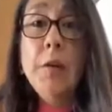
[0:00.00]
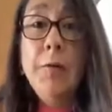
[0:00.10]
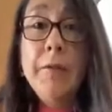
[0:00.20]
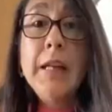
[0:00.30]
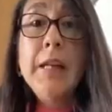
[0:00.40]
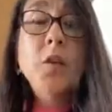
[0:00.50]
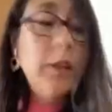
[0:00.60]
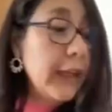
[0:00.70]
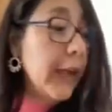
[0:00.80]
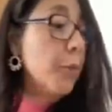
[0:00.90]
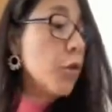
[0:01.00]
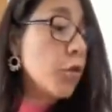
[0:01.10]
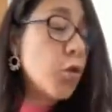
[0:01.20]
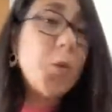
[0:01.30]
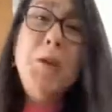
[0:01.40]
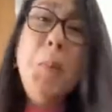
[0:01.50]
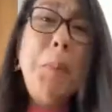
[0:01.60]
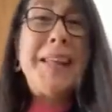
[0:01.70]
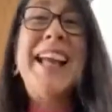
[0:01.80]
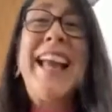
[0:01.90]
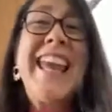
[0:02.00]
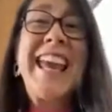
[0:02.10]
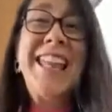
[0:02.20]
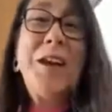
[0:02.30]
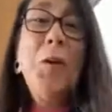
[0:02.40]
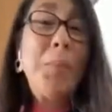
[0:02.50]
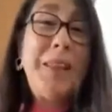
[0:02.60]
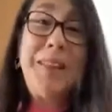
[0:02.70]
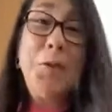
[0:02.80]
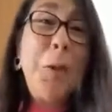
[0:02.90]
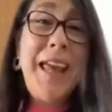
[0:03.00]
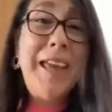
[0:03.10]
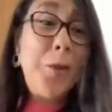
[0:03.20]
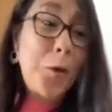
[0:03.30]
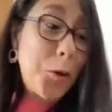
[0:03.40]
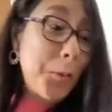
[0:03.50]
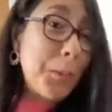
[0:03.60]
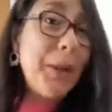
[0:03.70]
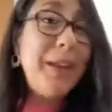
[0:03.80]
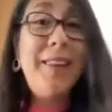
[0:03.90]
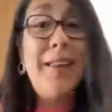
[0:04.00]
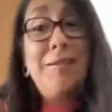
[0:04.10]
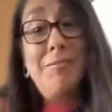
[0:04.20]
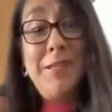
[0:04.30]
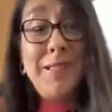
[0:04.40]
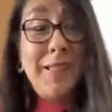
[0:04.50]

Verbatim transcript: eh, Fabricio. Tenemos un documento, parece que el ingeniero Pita no ha leído y obviamente. ¿Qué,